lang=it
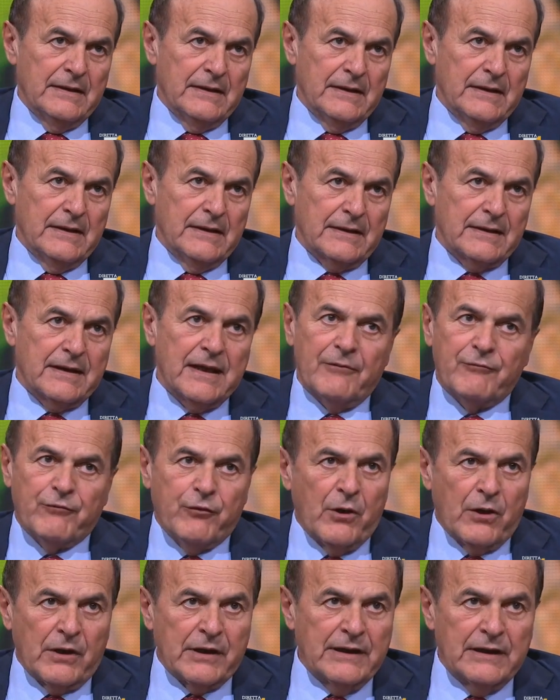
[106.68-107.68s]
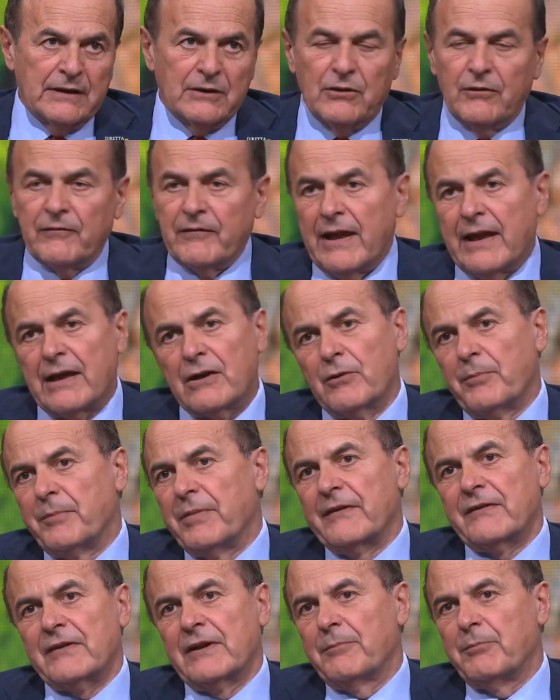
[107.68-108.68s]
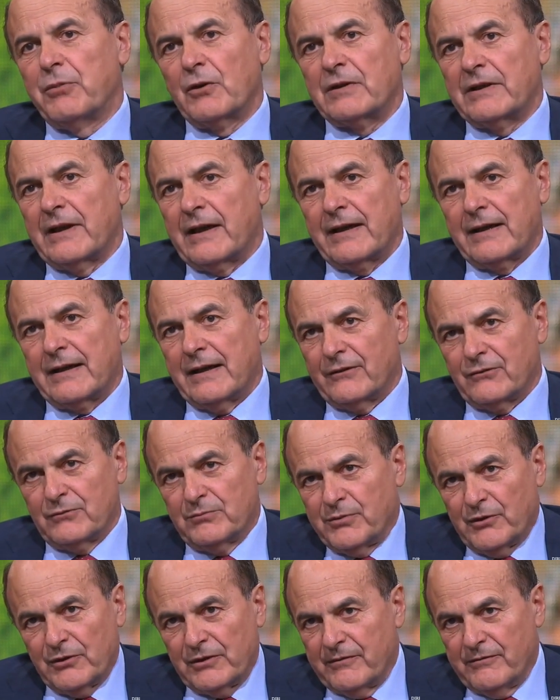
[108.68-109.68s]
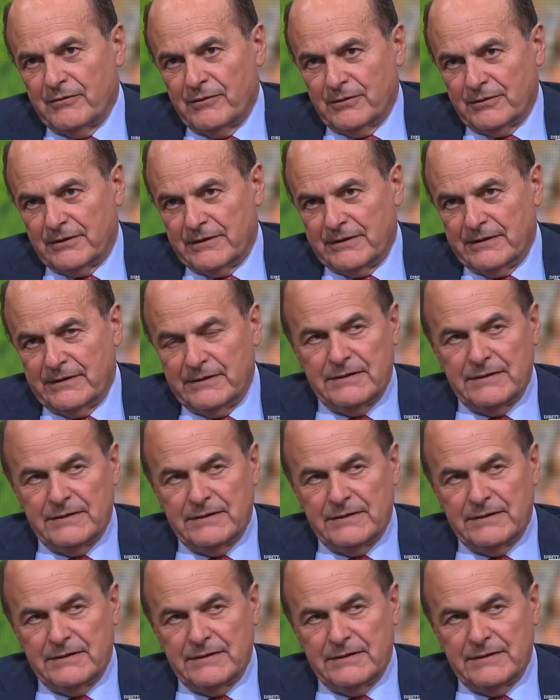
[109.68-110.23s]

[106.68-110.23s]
Eh, chi è fuori dal governo pensa di portare a casa un po' di voti.